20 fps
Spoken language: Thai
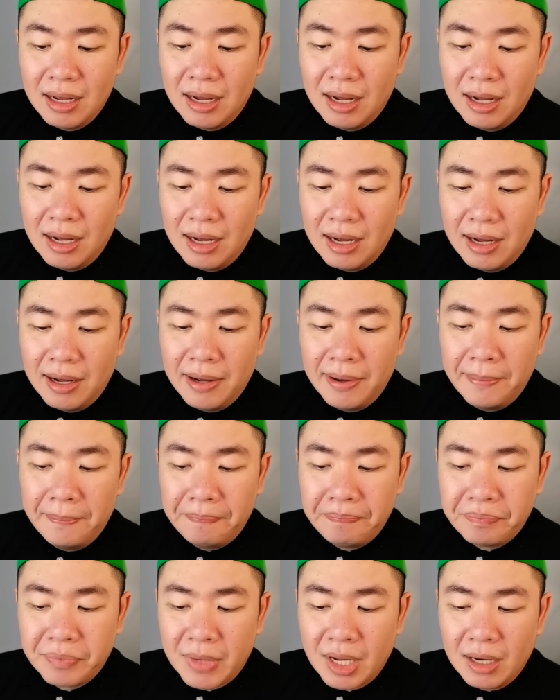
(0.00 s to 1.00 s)

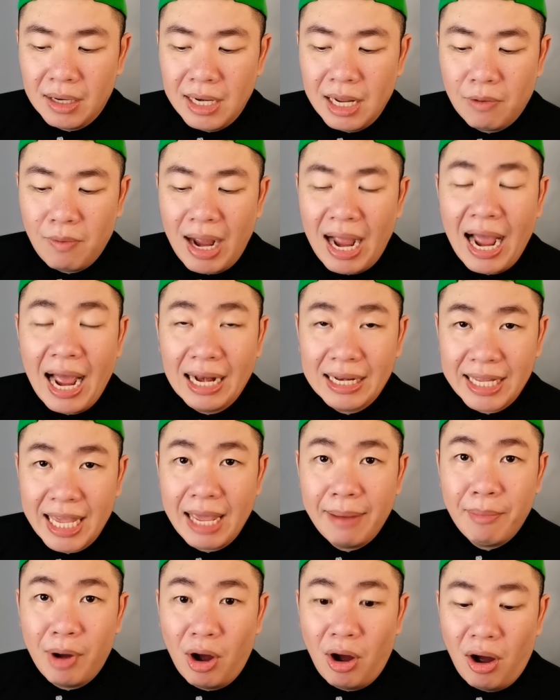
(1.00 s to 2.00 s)
เเรียกว่าอ่านเก
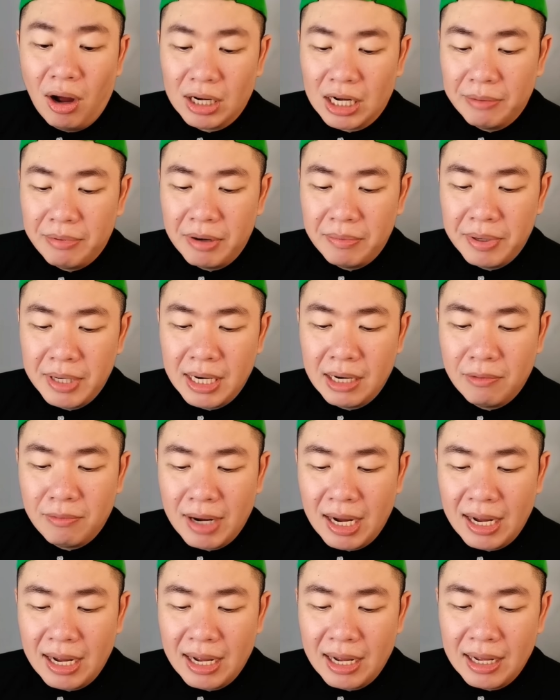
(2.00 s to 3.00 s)
มออกนะเพื่อนๆ
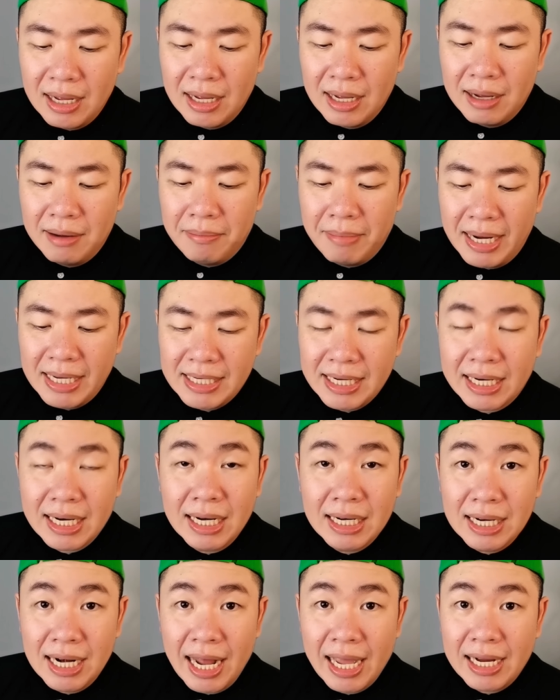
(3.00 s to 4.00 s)
ว่ามันจะ
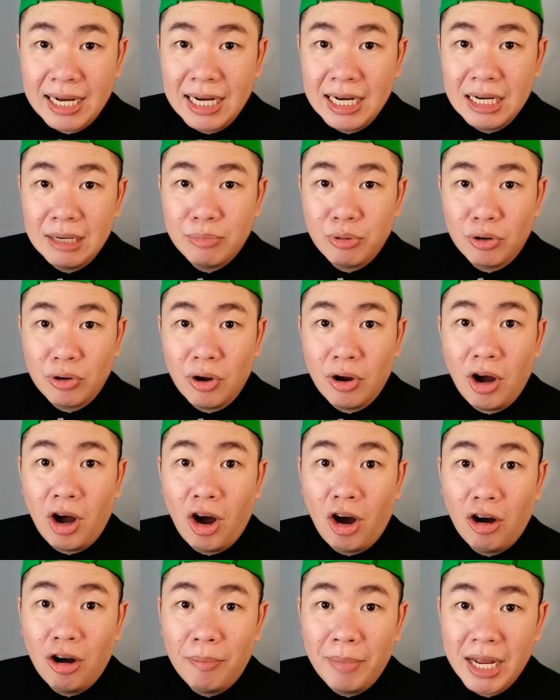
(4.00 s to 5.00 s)
เกิดอะไรขึ้นโปรโตค
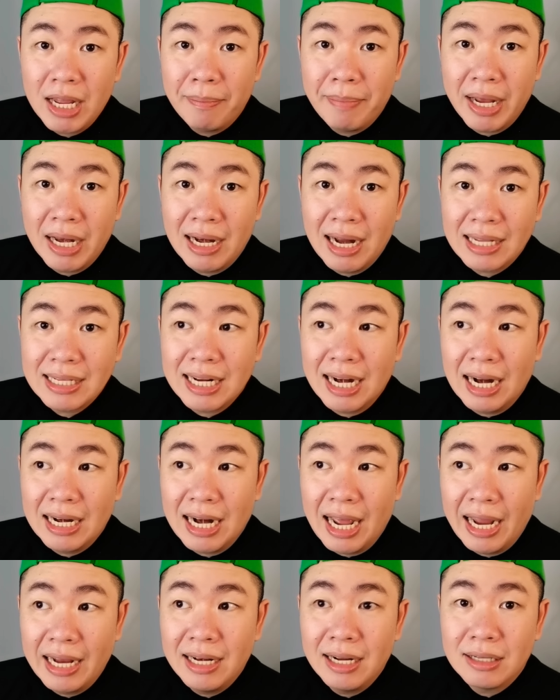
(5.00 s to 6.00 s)
อลของมันจะเป็นลักษณะ
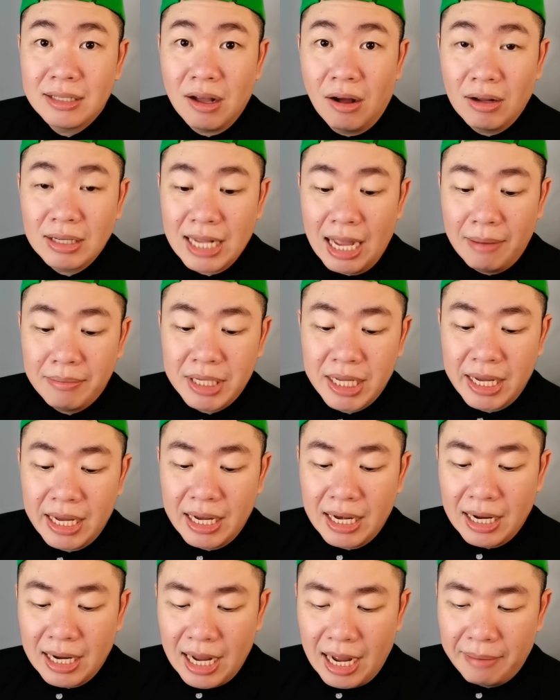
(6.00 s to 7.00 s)
ไหน 1 2 3
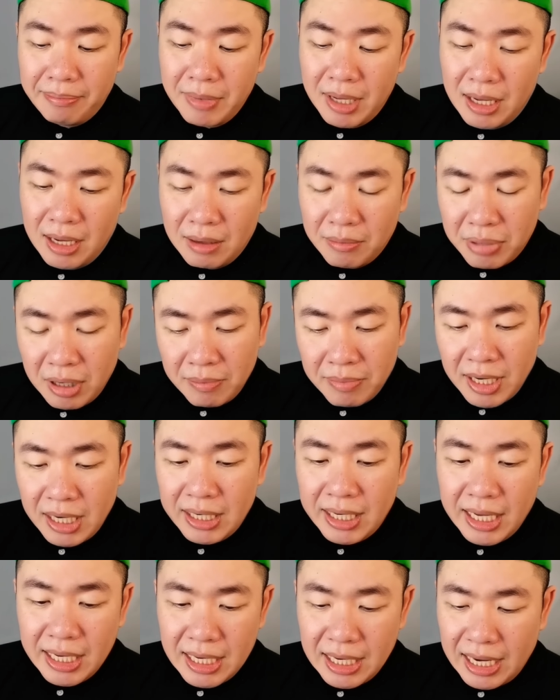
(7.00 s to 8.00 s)
4 นะครับ เพื่อ
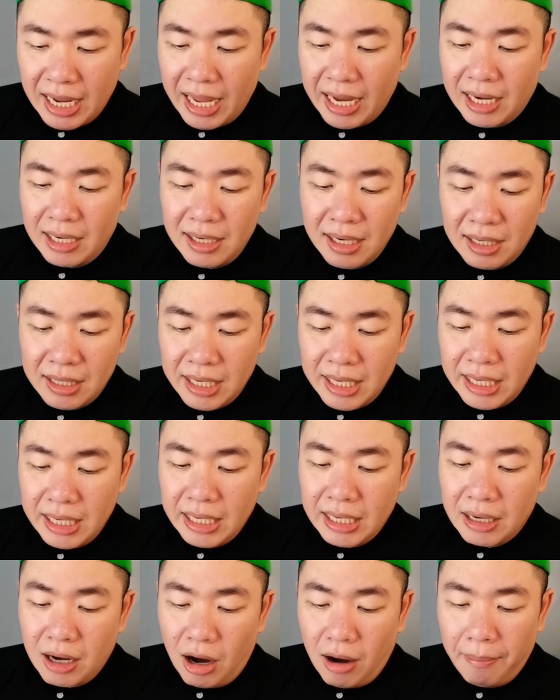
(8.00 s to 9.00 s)
นๆคิดยังไงกับเรื่องนี้
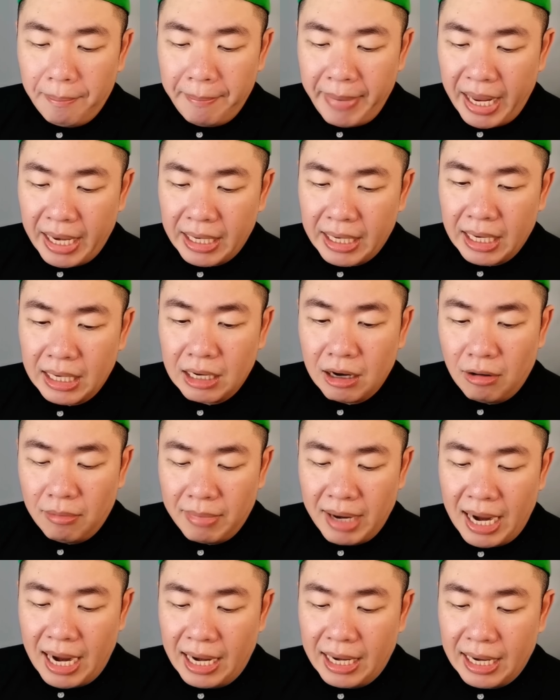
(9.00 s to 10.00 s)
คอมเมนต์กันเข้า
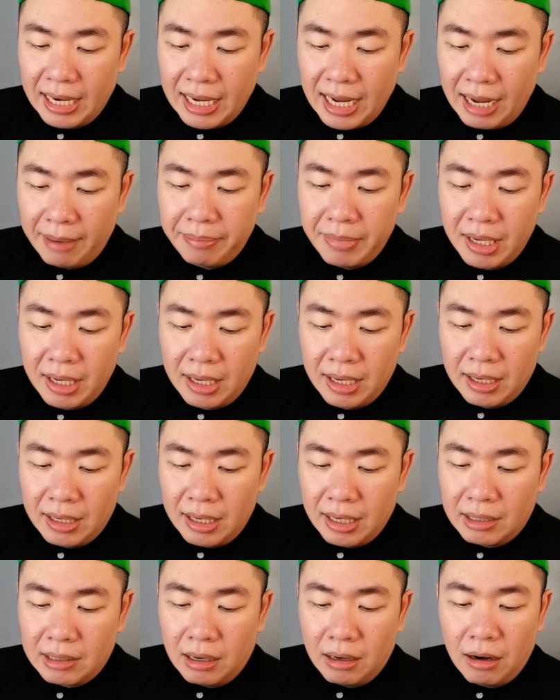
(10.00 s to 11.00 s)
มานะครับ
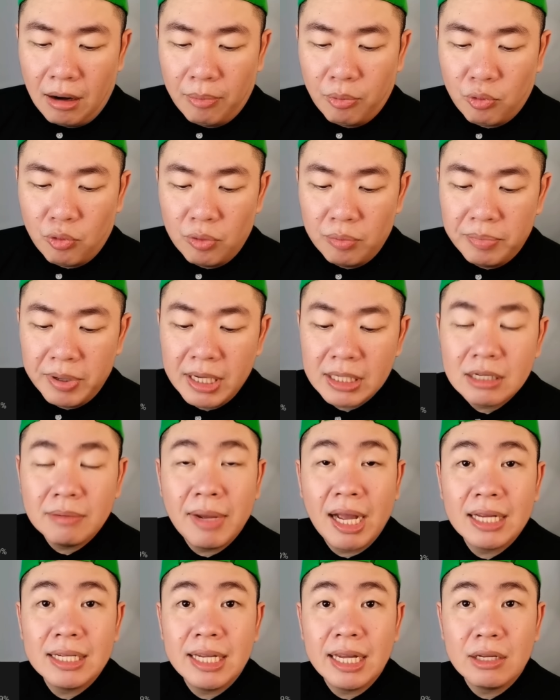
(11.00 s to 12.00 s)
แล้วก็ขอบคุณเพื่อนส
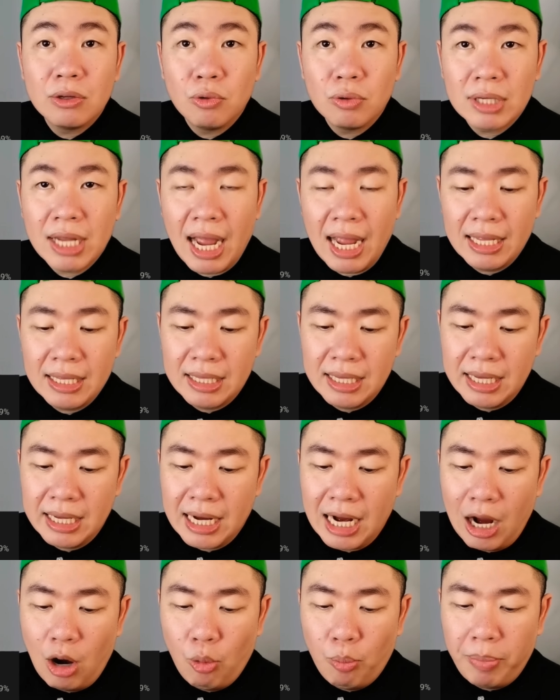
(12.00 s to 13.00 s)
มาชิกทุกท่านที่
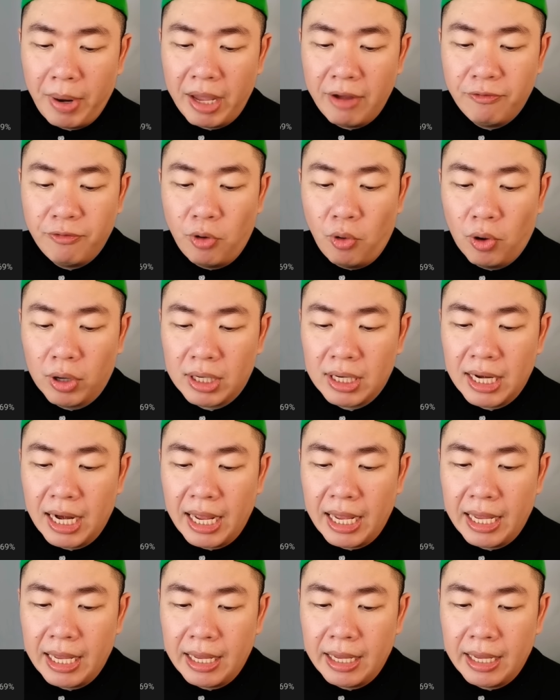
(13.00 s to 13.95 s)
เข้าไปโหวตใน